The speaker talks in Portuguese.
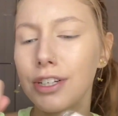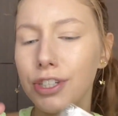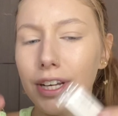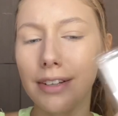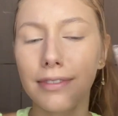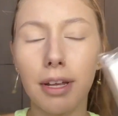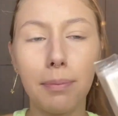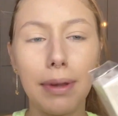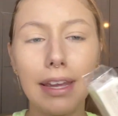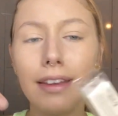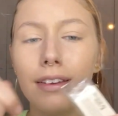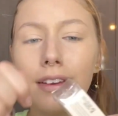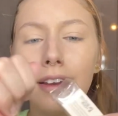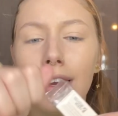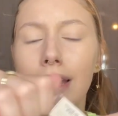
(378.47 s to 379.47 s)
já também
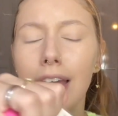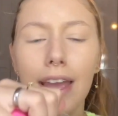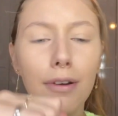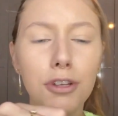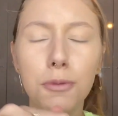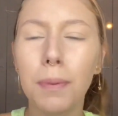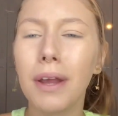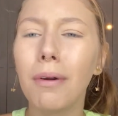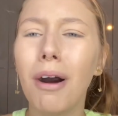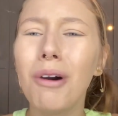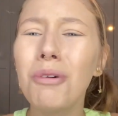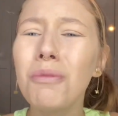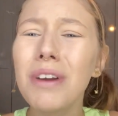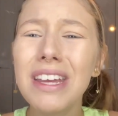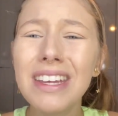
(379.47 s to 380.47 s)
eu espero
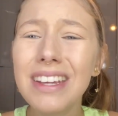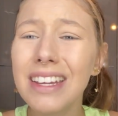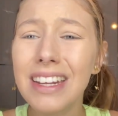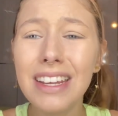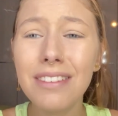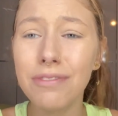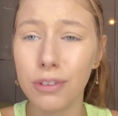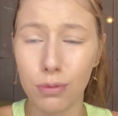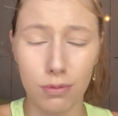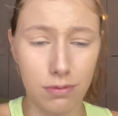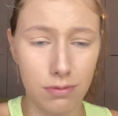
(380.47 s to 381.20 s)
algo incrível.